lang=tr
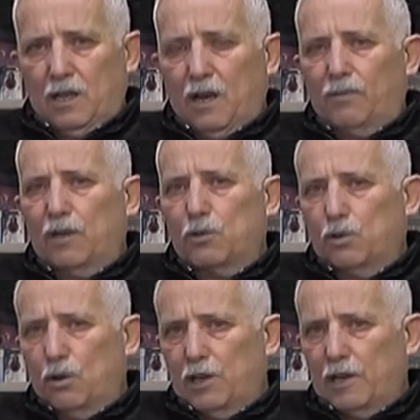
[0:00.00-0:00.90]
laflar
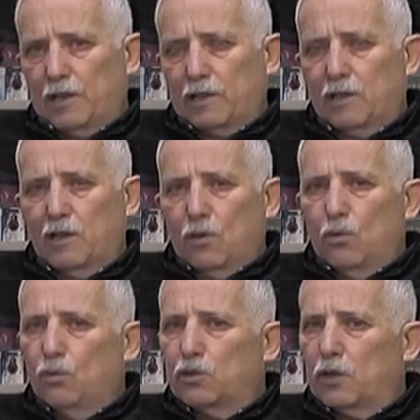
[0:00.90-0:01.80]
söyleyerek
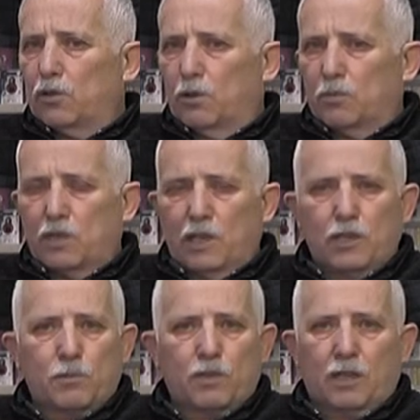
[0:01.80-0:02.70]
ülke ekonomisine
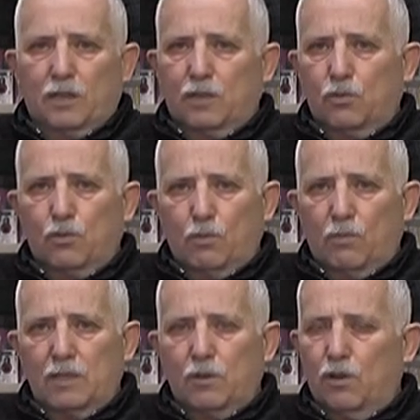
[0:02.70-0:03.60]
hiçbir katkı sunulmaz.